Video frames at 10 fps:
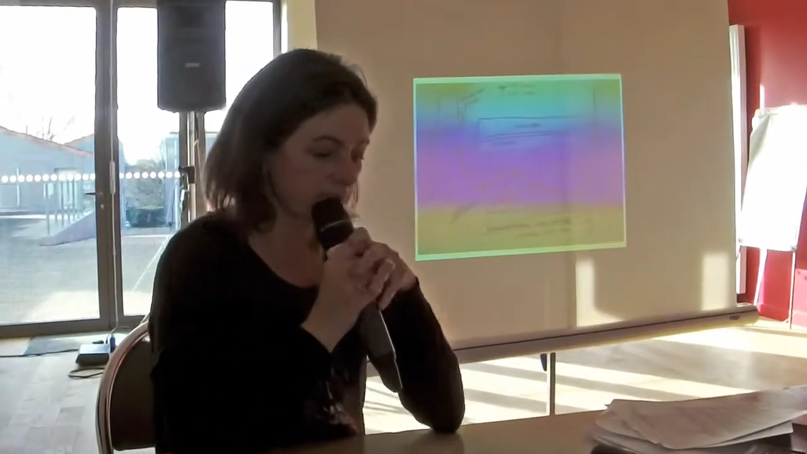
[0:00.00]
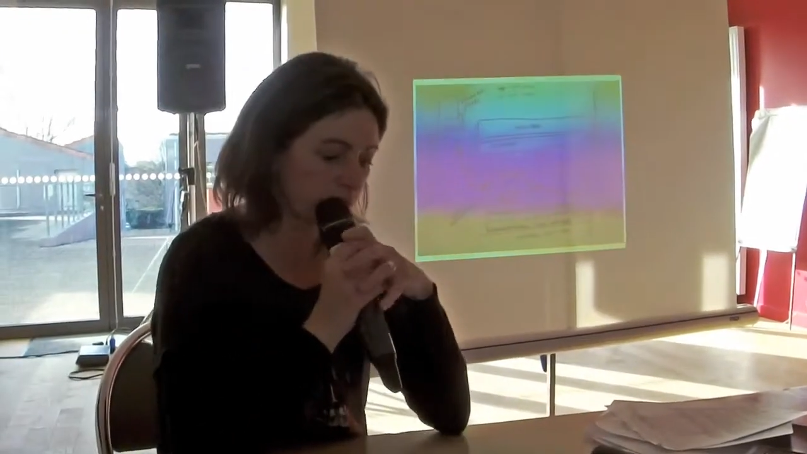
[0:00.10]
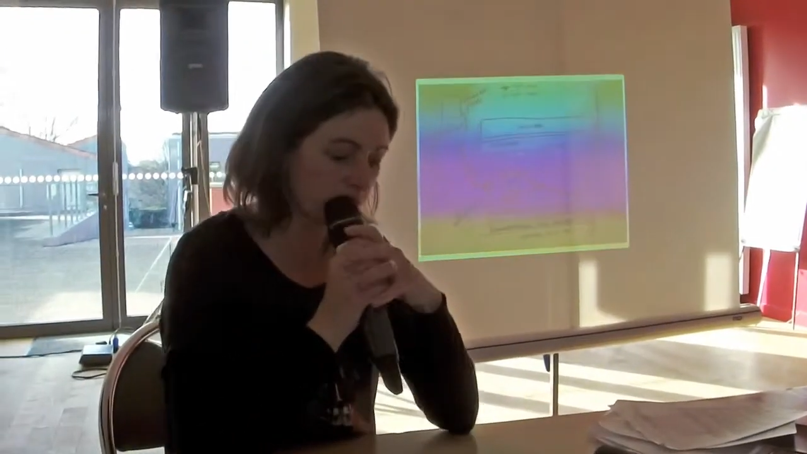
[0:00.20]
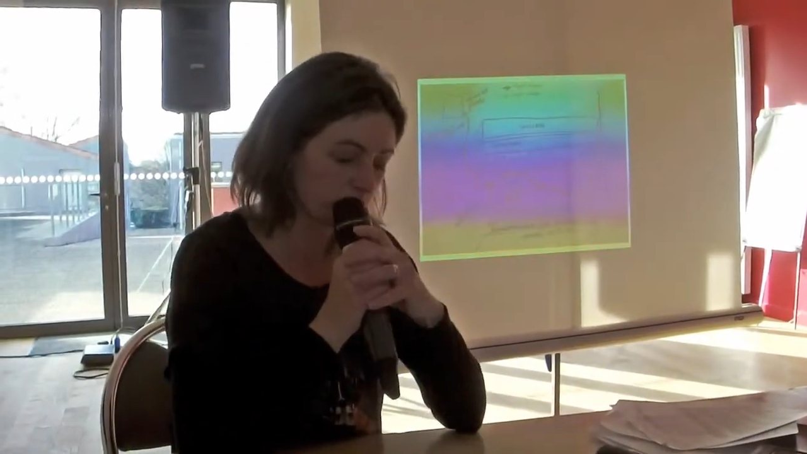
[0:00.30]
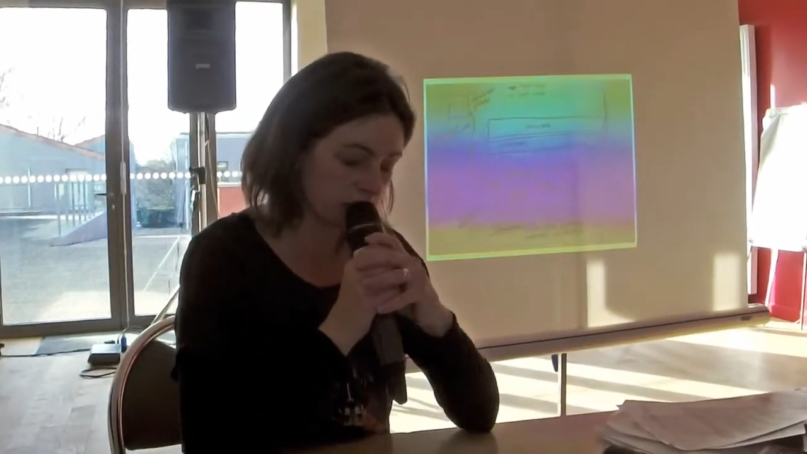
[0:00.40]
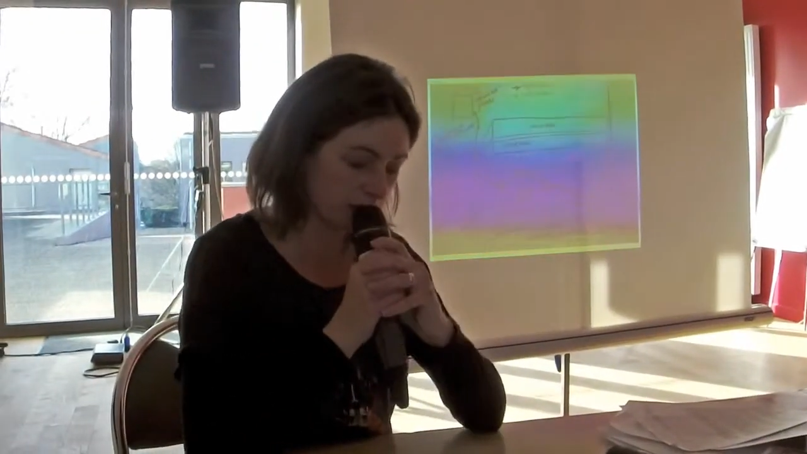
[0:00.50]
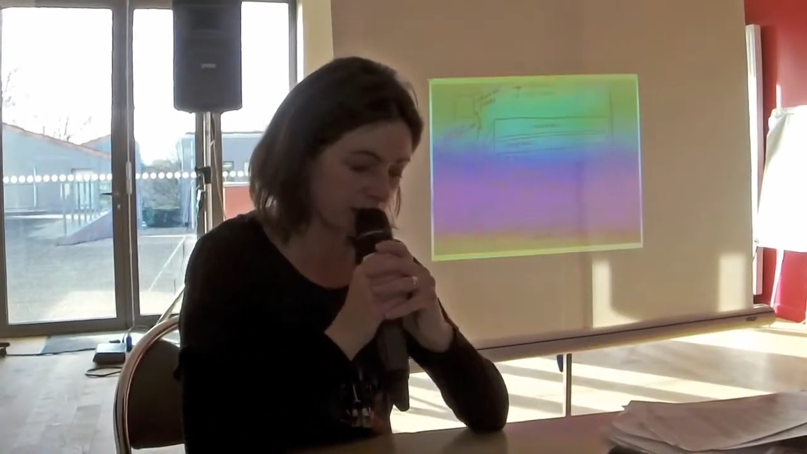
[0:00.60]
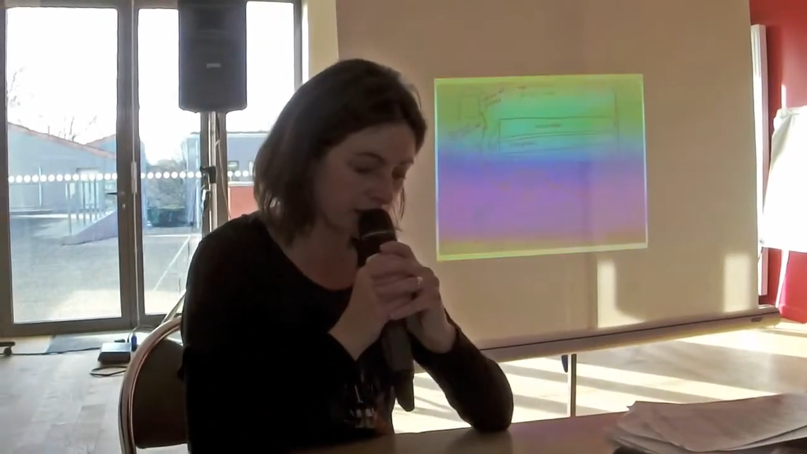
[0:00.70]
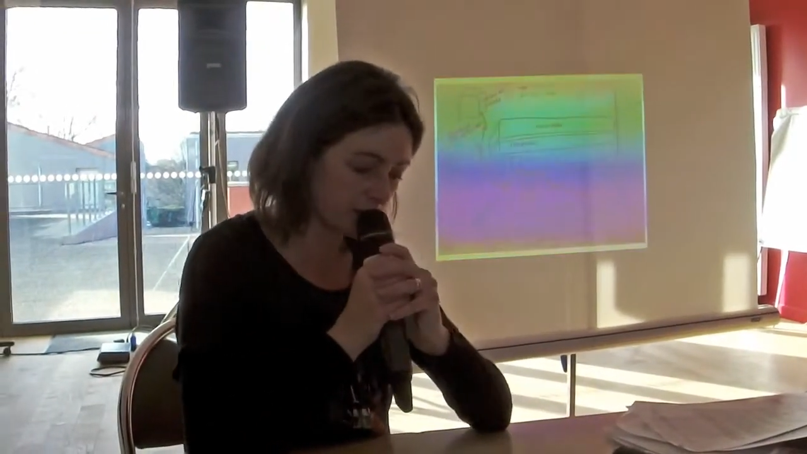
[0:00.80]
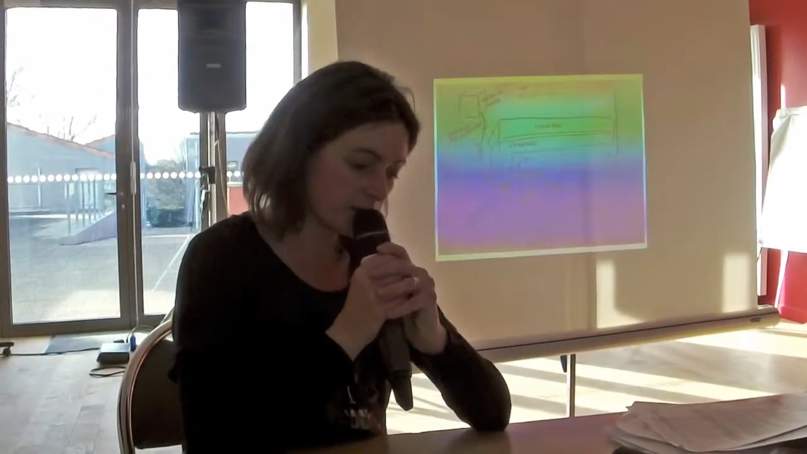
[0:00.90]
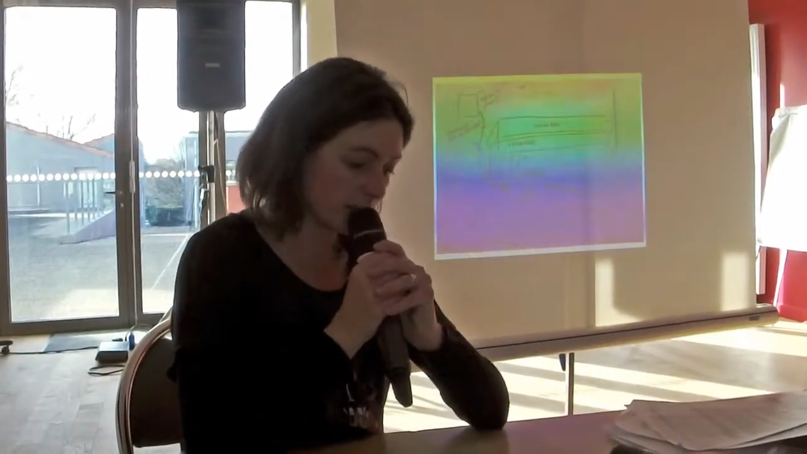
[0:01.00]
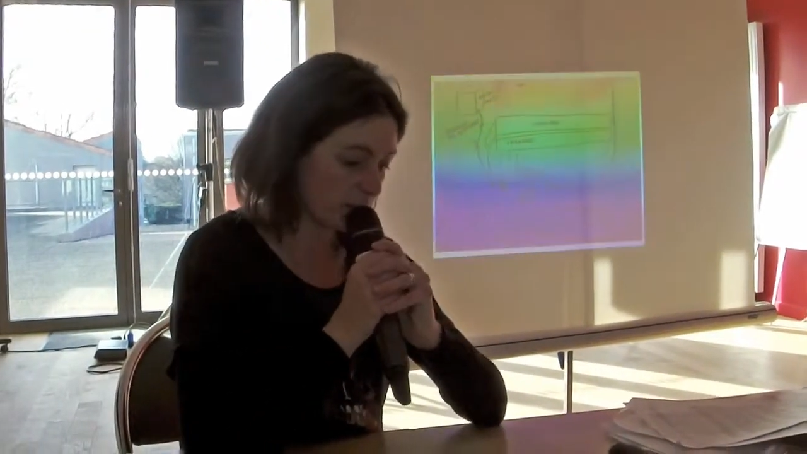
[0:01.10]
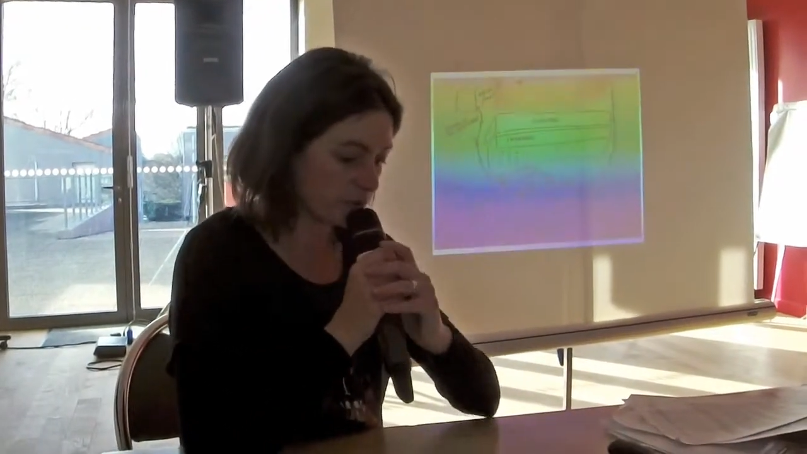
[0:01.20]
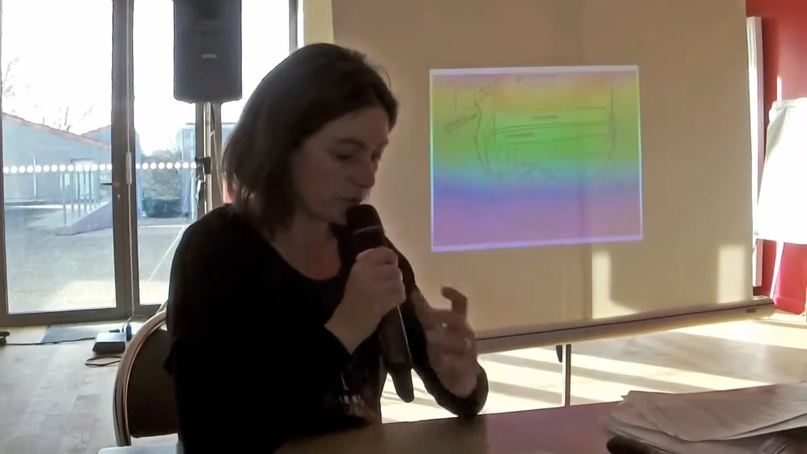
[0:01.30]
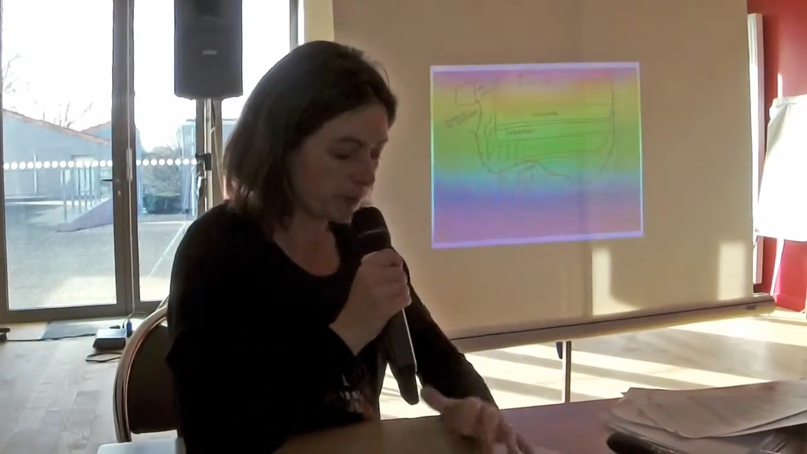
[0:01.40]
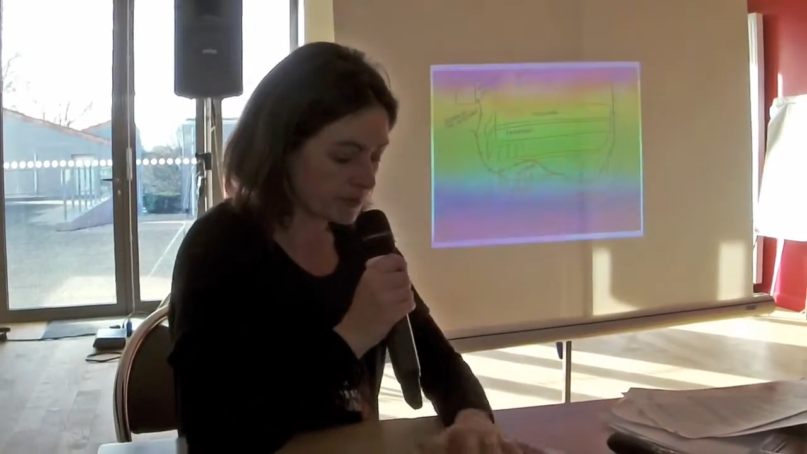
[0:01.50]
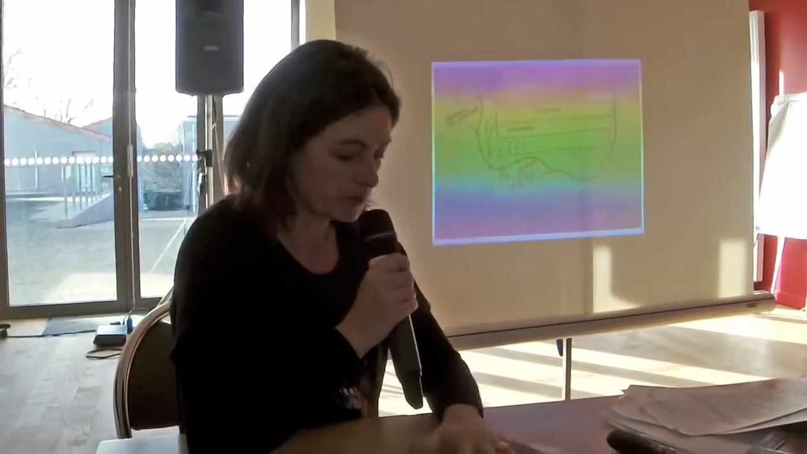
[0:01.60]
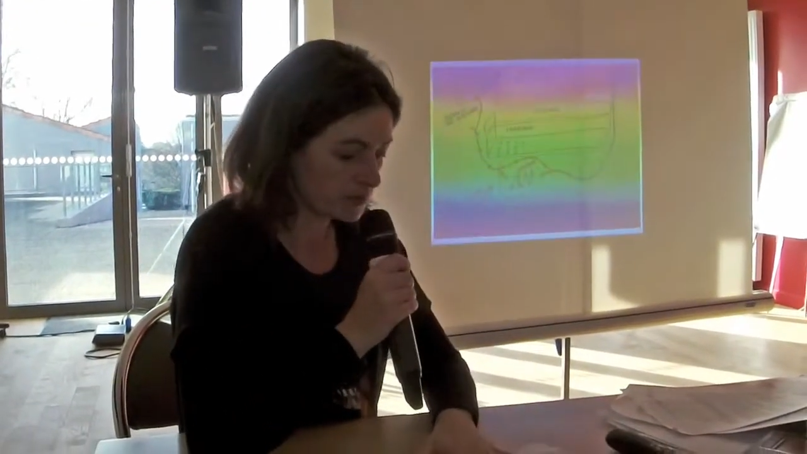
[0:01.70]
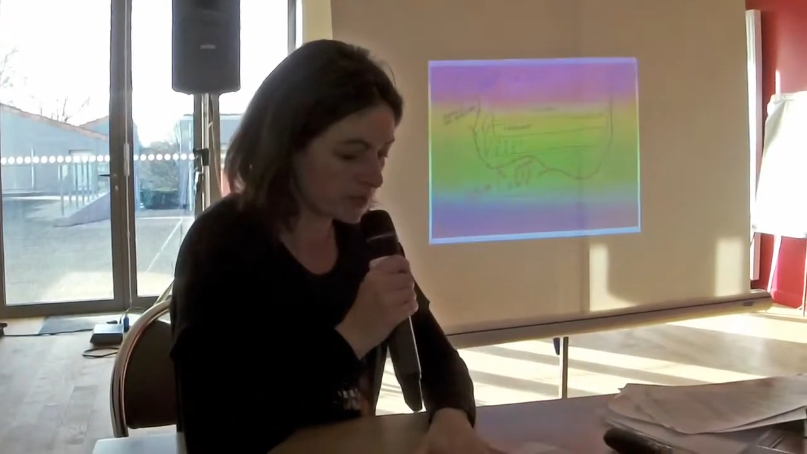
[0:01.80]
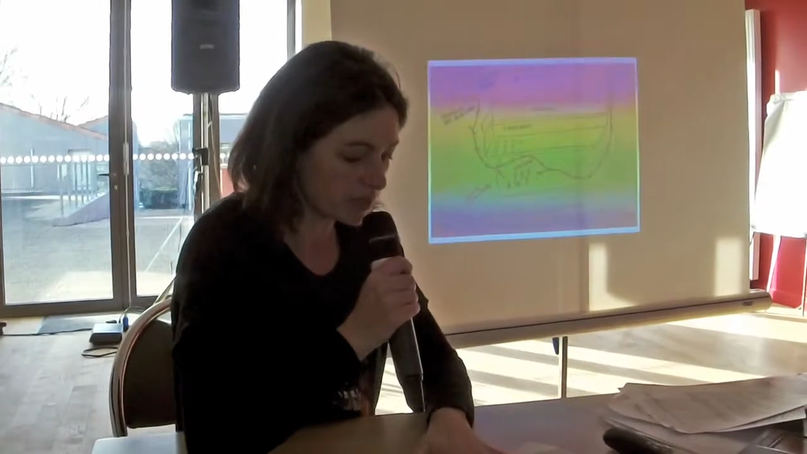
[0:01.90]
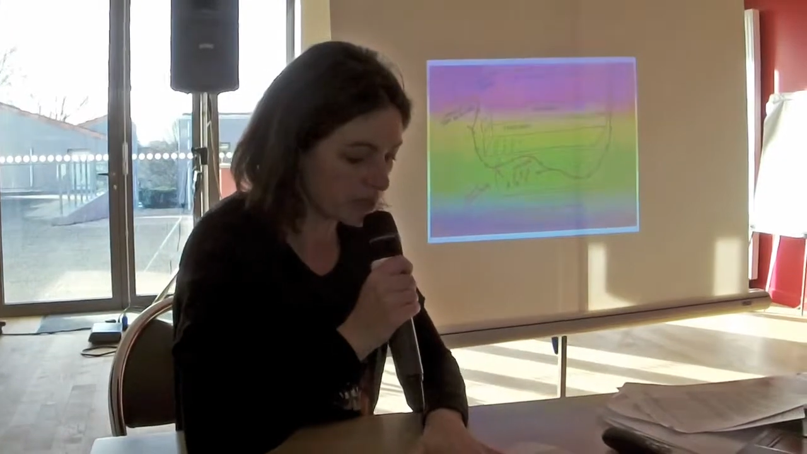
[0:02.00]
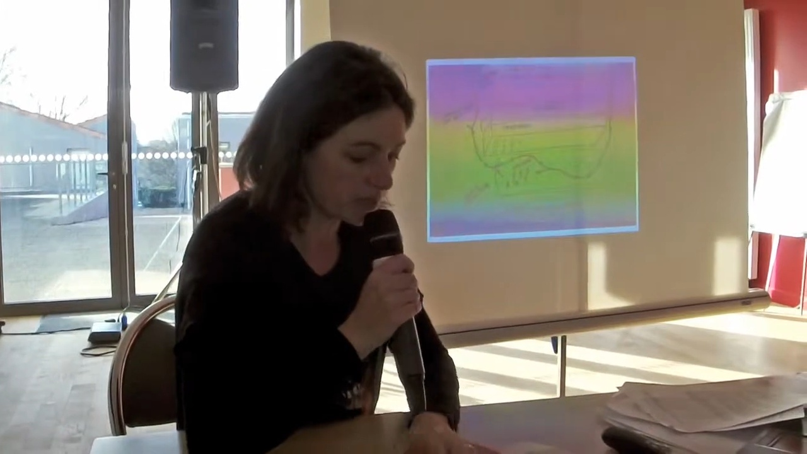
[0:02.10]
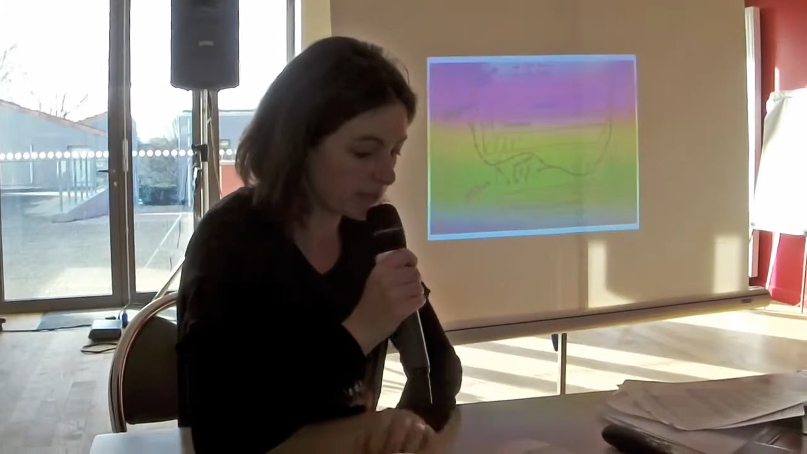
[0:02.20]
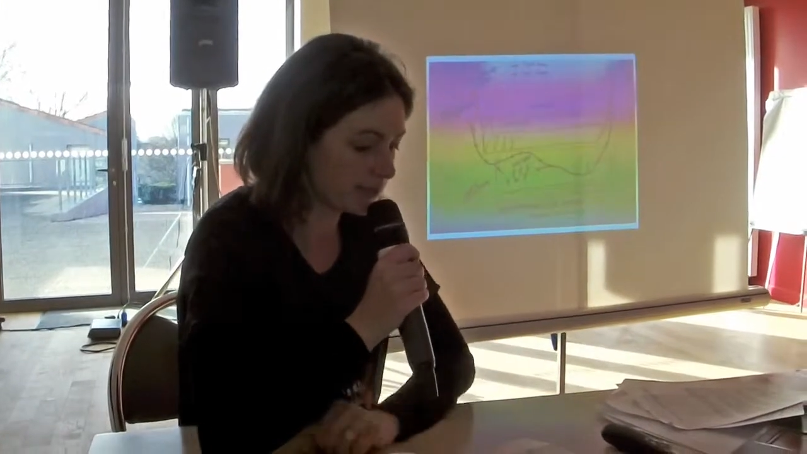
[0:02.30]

est composée essentiellement de personnes âgées,